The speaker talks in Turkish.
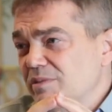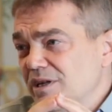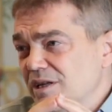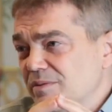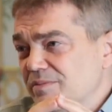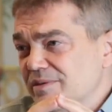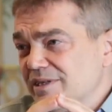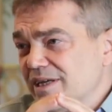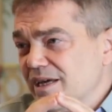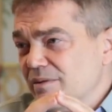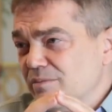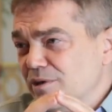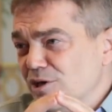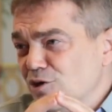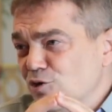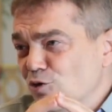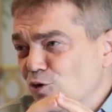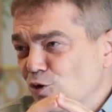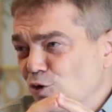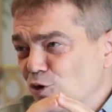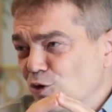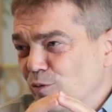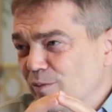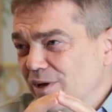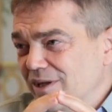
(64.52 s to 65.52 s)
bir bilimsel
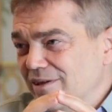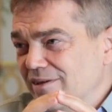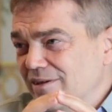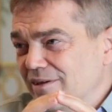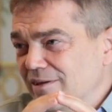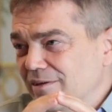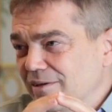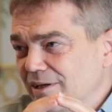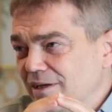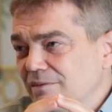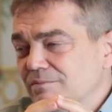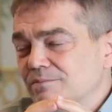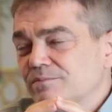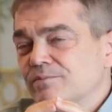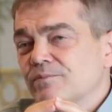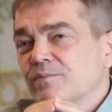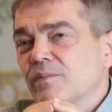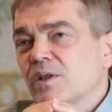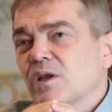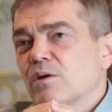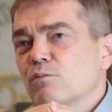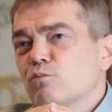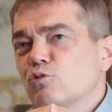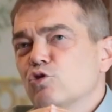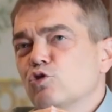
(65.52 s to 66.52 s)
bilgi olmadığında
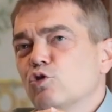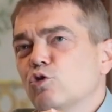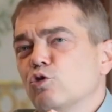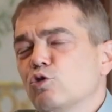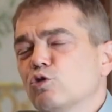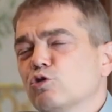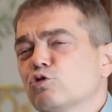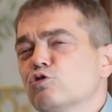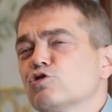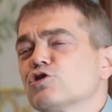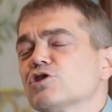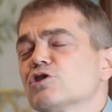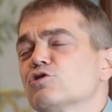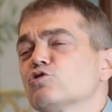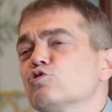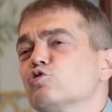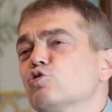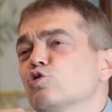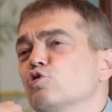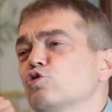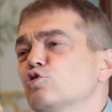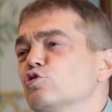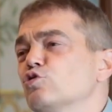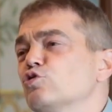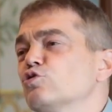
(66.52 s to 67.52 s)
bunu oldukça
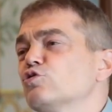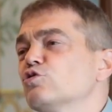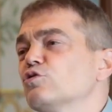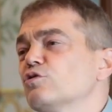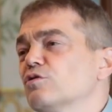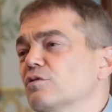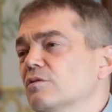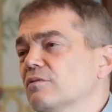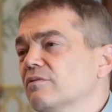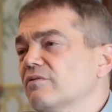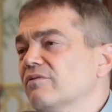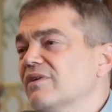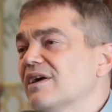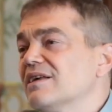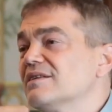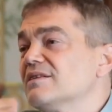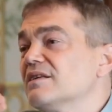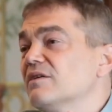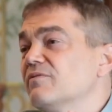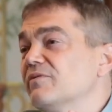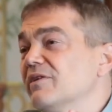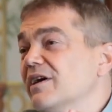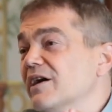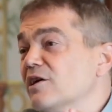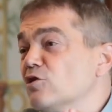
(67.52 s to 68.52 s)
soyut
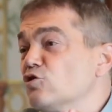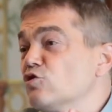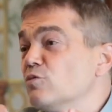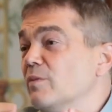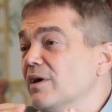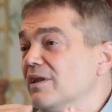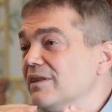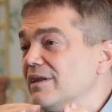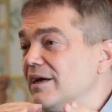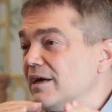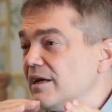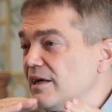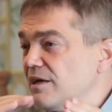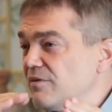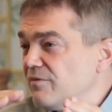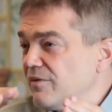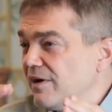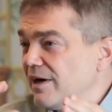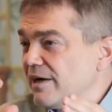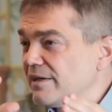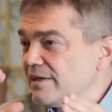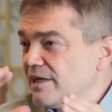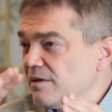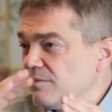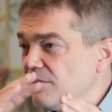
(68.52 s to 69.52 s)
felsefi argümanlarla
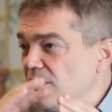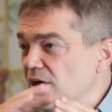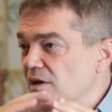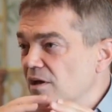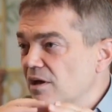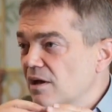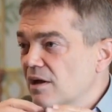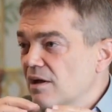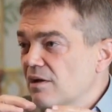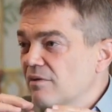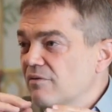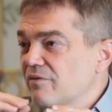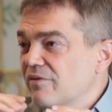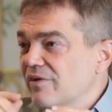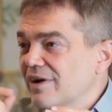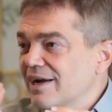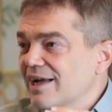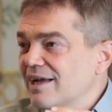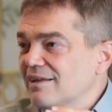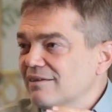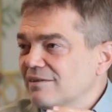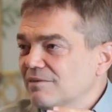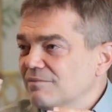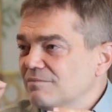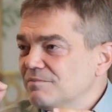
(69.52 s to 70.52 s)
ifade ediyor bilimlerin
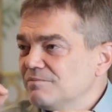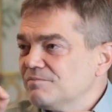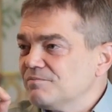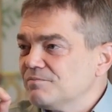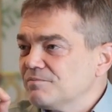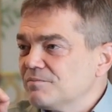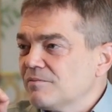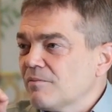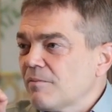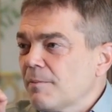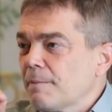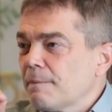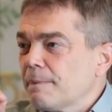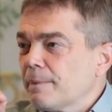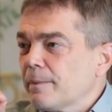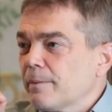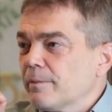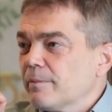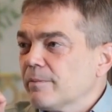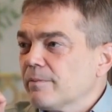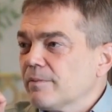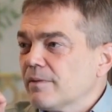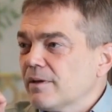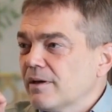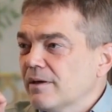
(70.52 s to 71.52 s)
Fakat, de bu konuda
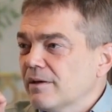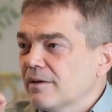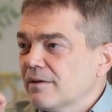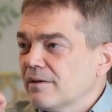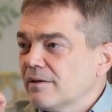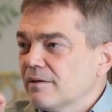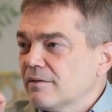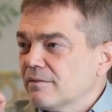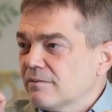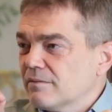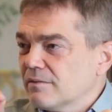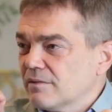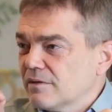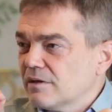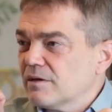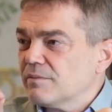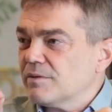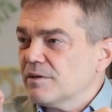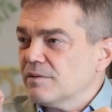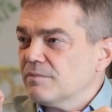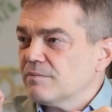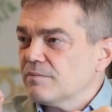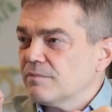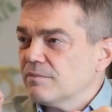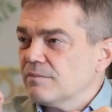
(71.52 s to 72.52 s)
varsayımla hareket ediyor.
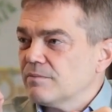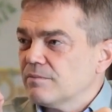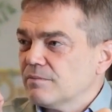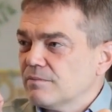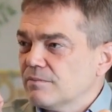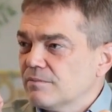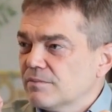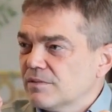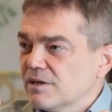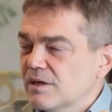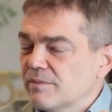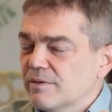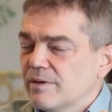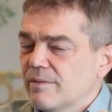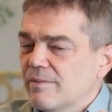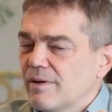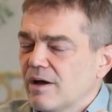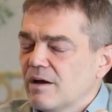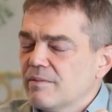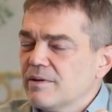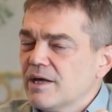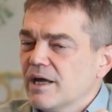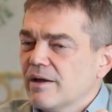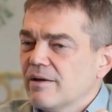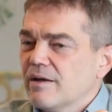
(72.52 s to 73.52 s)
Tabii, Doğru söylüyorsunuz. Tabii evet.
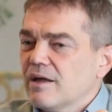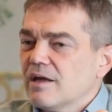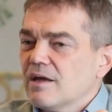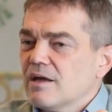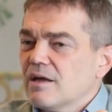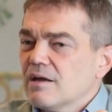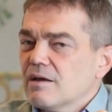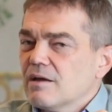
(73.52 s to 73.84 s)
ama